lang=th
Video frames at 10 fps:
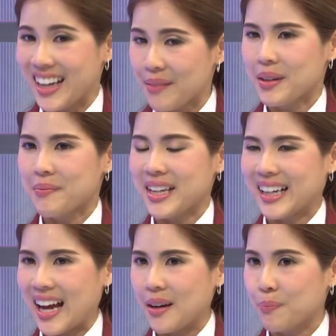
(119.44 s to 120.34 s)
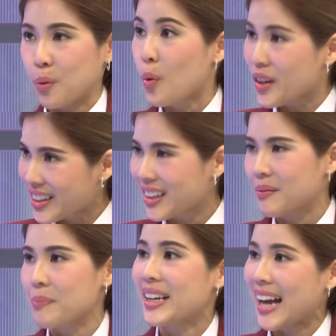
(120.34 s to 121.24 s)
เอ้ยมันมีการพูดถึง
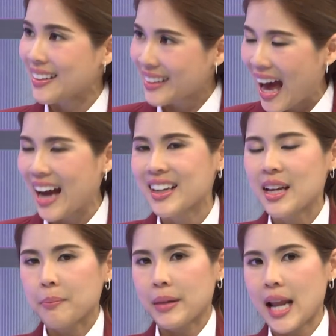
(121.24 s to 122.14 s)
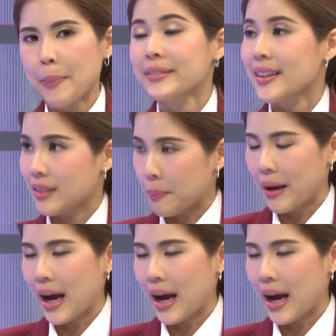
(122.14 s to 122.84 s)
มันมีการทักมันได้ปฏิสัม